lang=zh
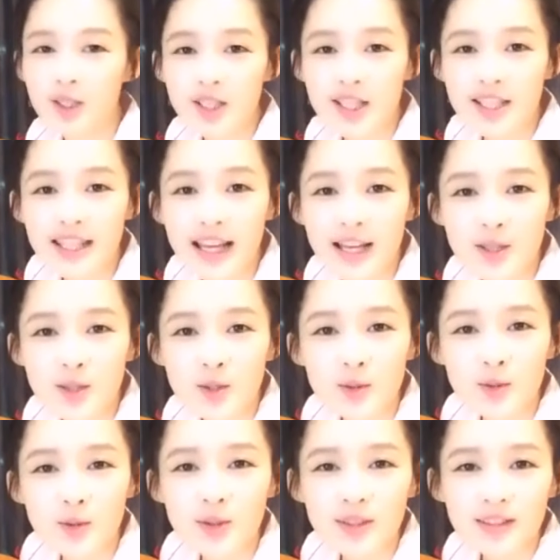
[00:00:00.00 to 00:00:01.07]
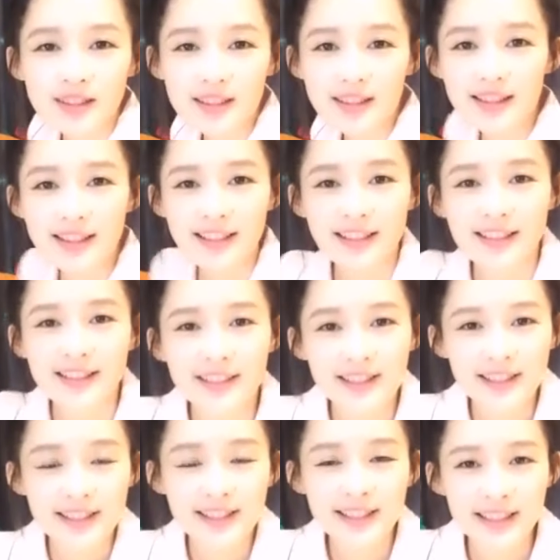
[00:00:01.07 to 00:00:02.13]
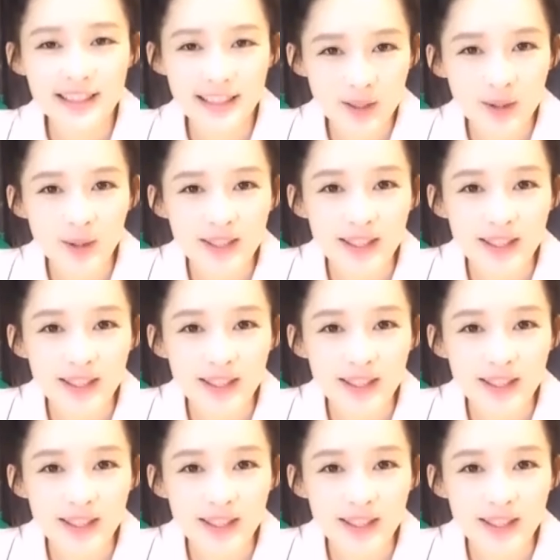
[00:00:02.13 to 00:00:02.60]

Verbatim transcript: 小的圣诞树，也